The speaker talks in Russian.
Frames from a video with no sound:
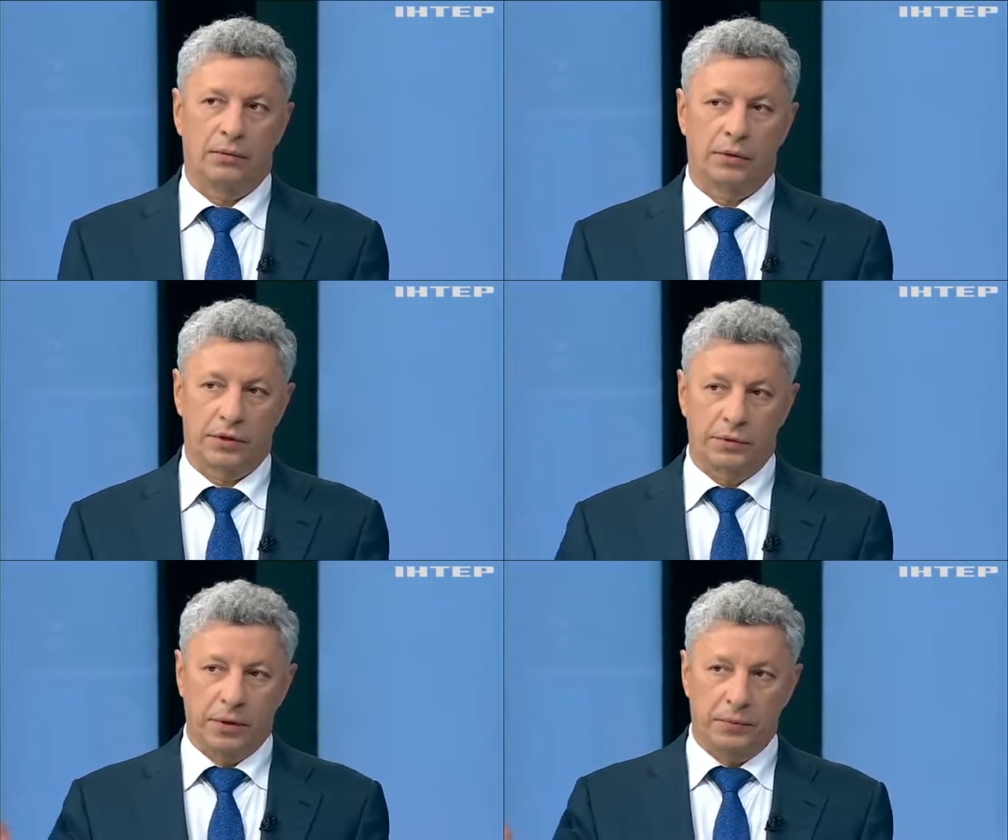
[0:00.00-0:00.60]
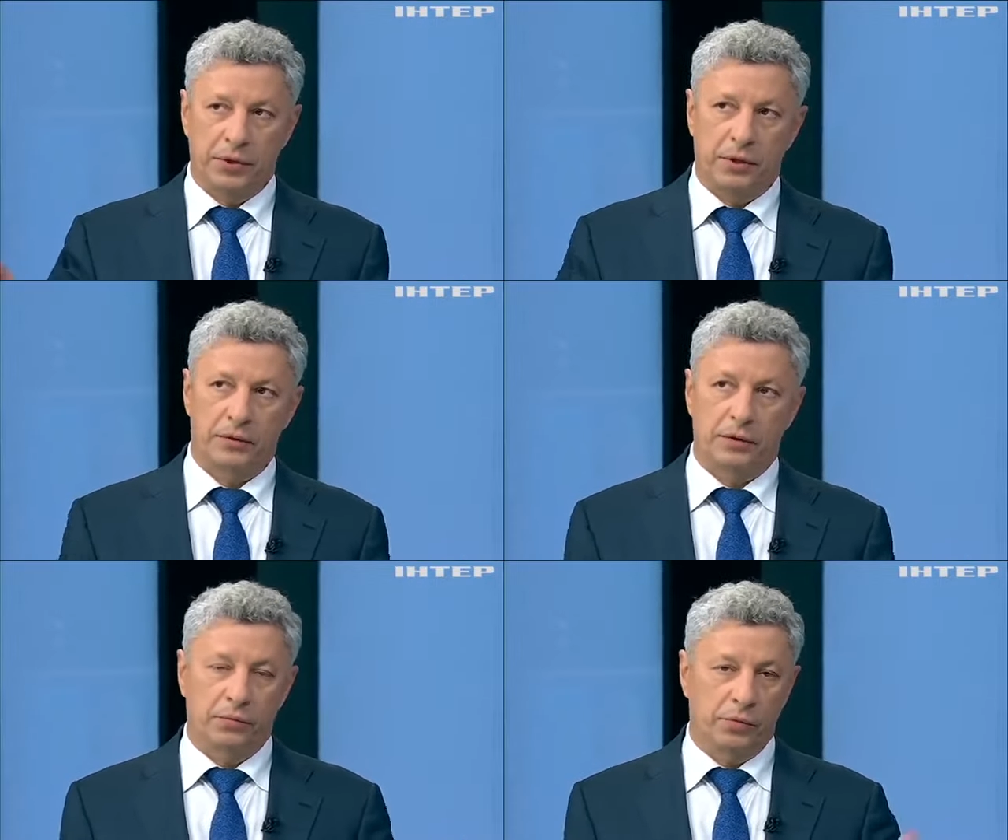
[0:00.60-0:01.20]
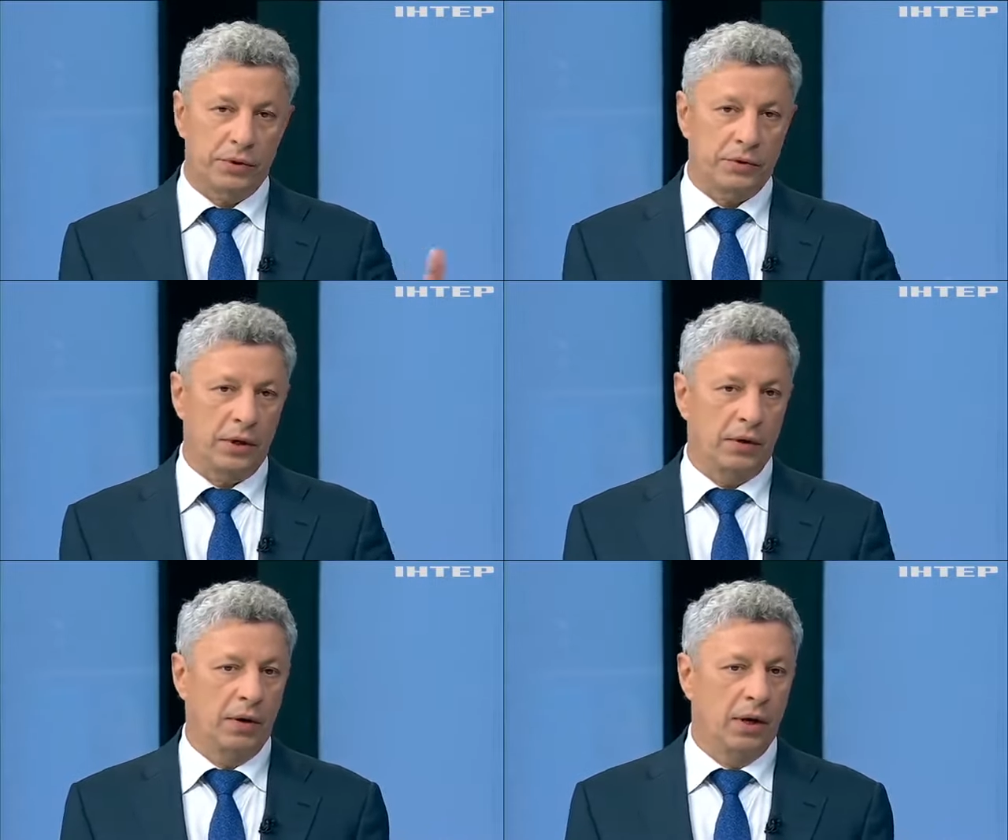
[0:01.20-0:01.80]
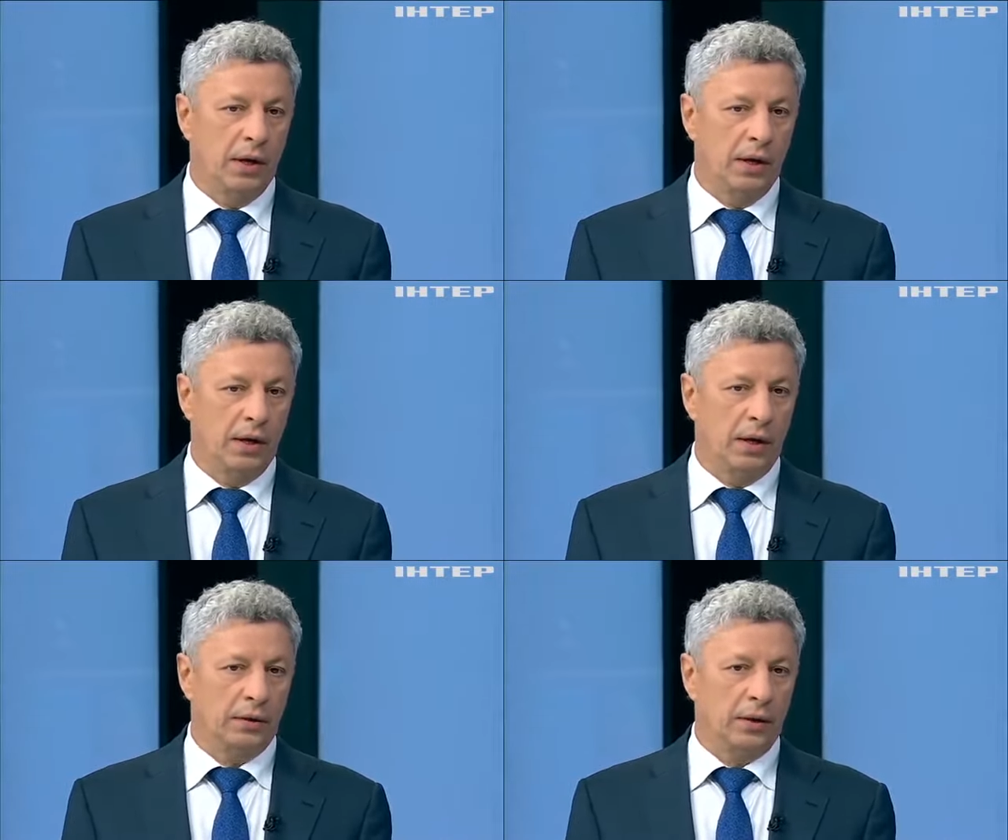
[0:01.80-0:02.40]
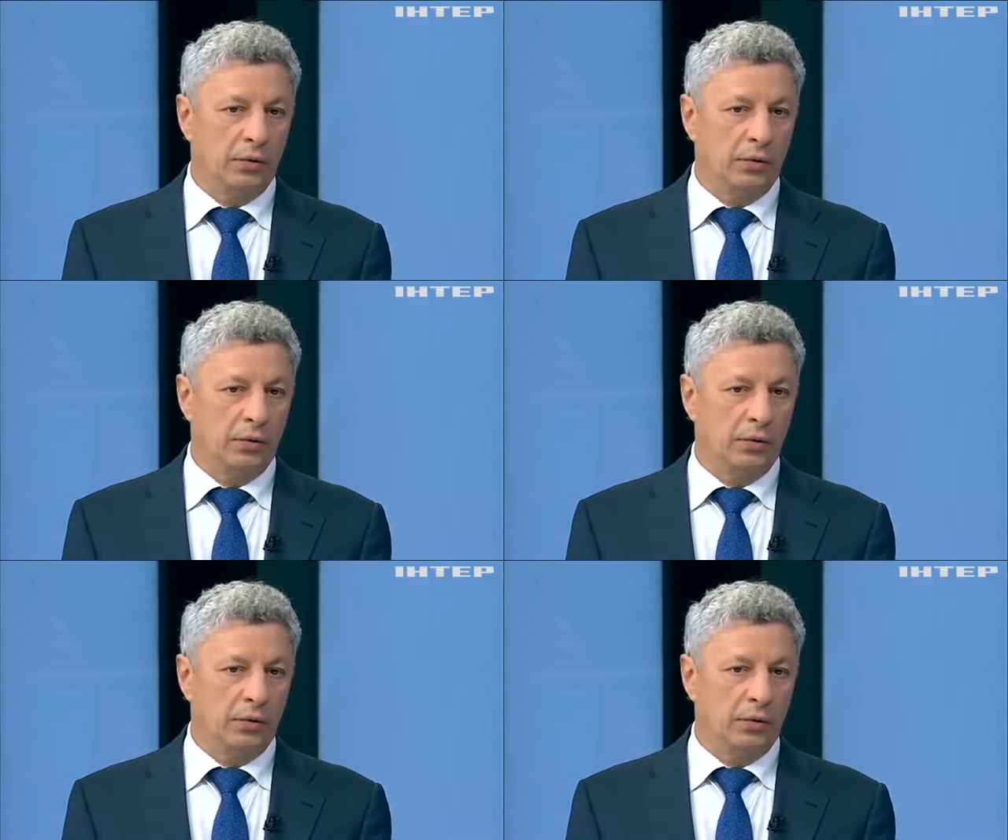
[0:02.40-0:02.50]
Вот я с ними общался, многих знаю, это